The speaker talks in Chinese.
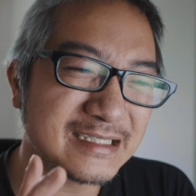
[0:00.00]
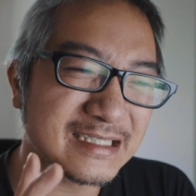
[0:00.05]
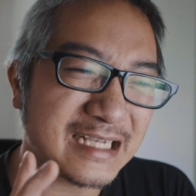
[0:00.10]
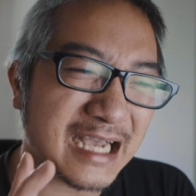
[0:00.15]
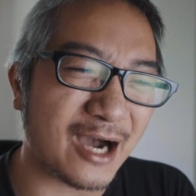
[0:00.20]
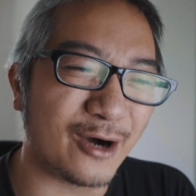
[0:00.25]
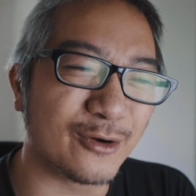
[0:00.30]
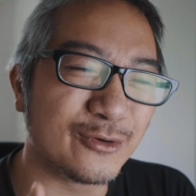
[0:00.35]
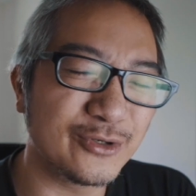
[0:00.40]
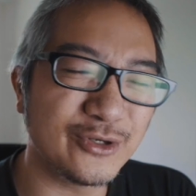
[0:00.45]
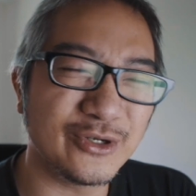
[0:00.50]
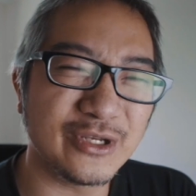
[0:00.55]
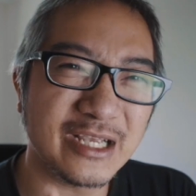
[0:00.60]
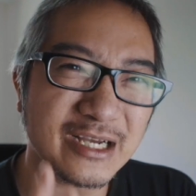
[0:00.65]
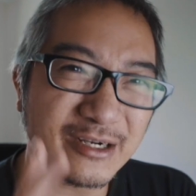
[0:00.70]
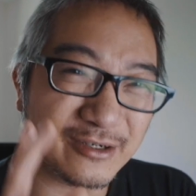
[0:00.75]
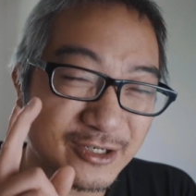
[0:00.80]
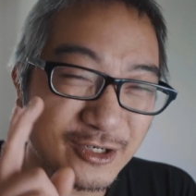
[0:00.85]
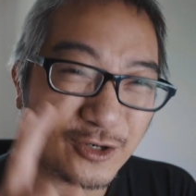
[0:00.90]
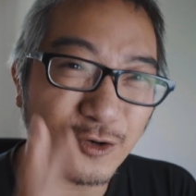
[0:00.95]
考虑
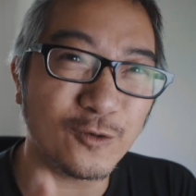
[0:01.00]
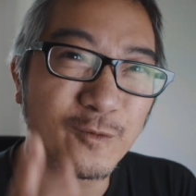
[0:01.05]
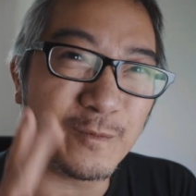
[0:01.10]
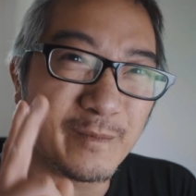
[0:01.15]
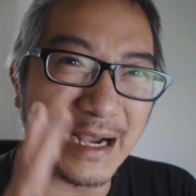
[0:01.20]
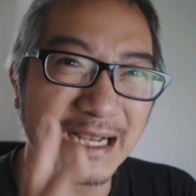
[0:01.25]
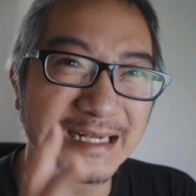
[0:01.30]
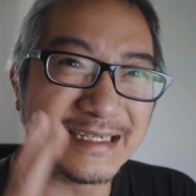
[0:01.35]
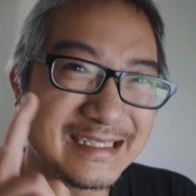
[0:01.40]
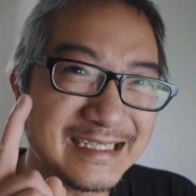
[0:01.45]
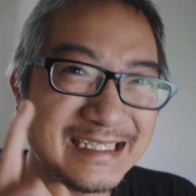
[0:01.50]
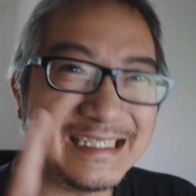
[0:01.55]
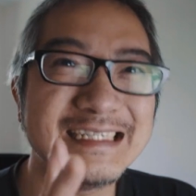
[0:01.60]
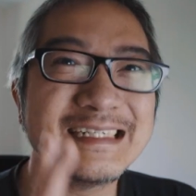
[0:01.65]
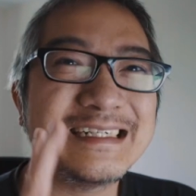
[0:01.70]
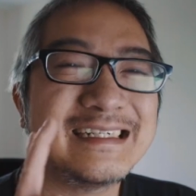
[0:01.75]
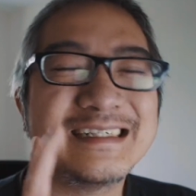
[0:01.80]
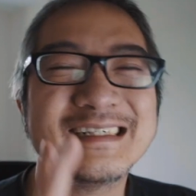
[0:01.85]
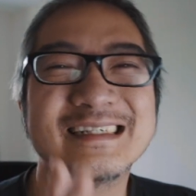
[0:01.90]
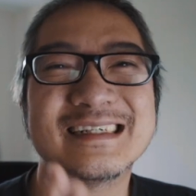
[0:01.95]
要购买
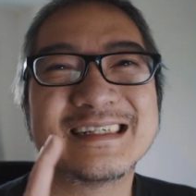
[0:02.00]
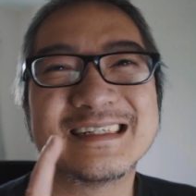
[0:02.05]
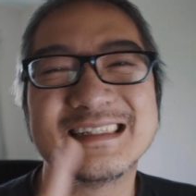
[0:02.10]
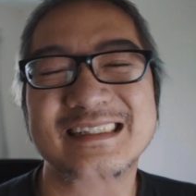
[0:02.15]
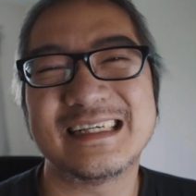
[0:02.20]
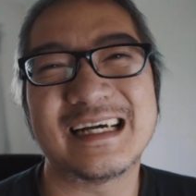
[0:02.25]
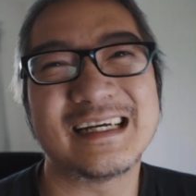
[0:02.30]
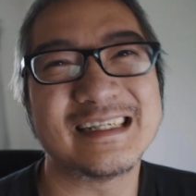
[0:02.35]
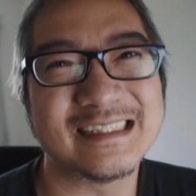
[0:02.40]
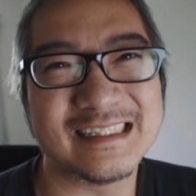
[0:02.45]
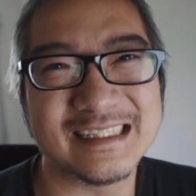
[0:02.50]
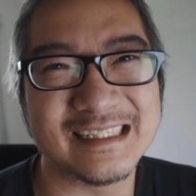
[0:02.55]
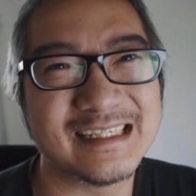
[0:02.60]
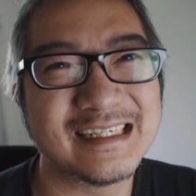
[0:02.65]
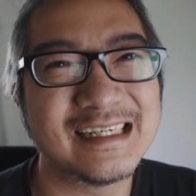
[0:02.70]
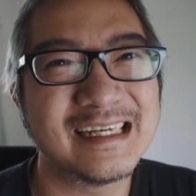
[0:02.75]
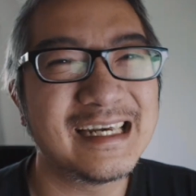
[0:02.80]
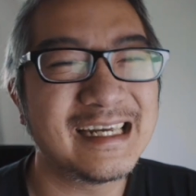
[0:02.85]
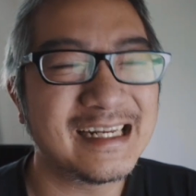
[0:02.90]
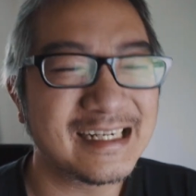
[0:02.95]
第二个相机，
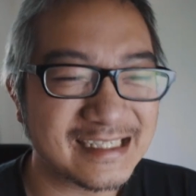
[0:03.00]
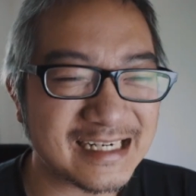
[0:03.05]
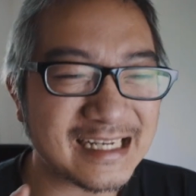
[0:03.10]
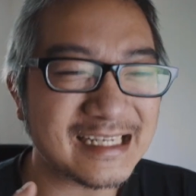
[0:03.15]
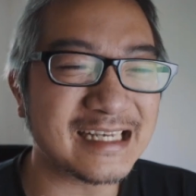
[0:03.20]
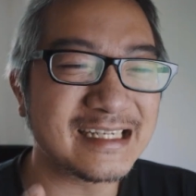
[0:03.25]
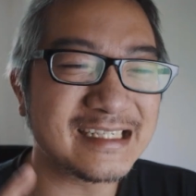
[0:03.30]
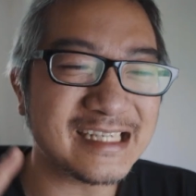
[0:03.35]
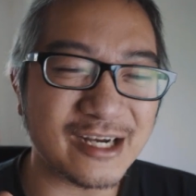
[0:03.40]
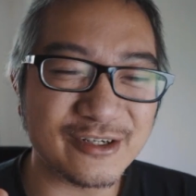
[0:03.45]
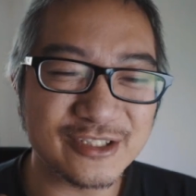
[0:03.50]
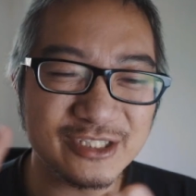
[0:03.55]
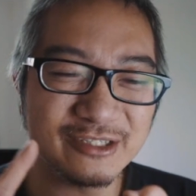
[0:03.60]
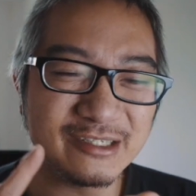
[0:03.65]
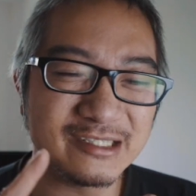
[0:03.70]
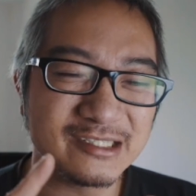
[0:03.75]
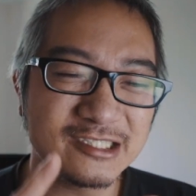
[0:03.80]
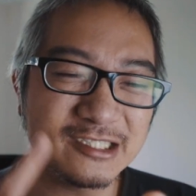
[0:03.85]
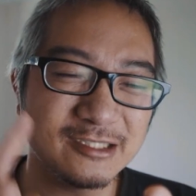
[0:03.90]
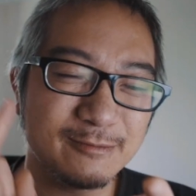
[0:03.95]
当然要求
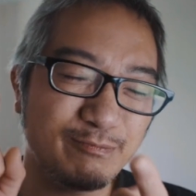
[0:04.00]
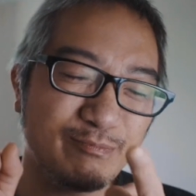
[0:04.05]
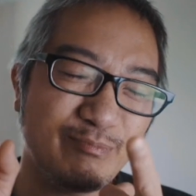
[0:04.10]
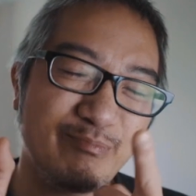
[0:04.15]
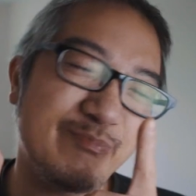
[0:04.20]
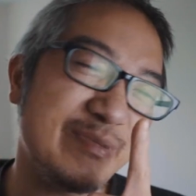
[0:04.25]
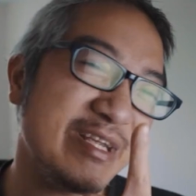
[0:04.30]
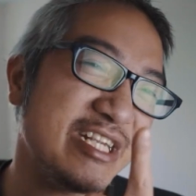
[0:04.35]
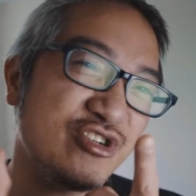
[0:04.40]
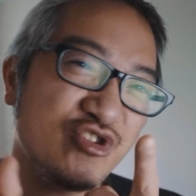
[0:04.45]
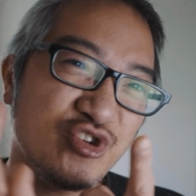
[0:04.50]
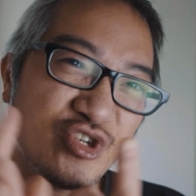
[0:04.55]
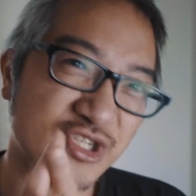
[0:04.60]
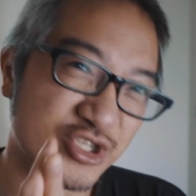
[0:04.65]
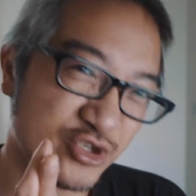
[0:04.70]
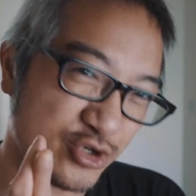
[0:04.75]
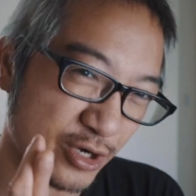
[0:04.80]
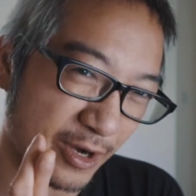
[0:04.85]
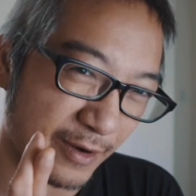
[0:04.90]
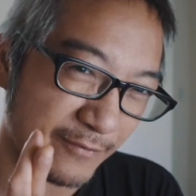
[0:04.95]
也是必须是
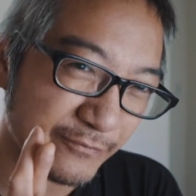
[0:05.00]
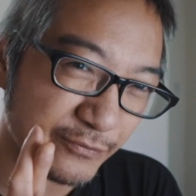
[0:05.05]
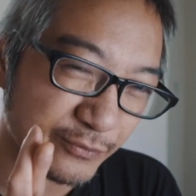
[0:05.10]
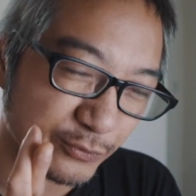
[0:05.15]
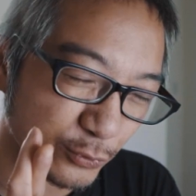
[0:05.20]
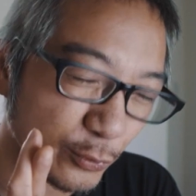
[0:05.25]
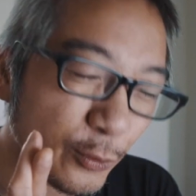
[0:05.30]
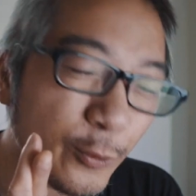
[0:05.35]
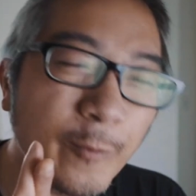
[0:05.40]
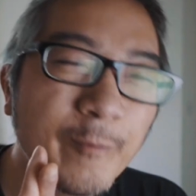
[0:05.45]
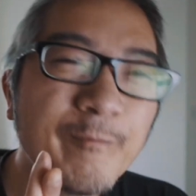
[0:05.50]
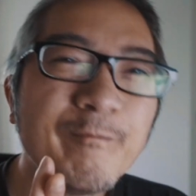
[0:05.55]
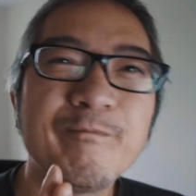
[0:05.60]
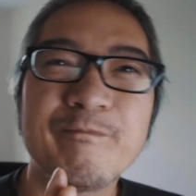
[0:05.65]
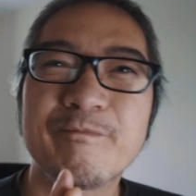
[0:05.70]
全幅。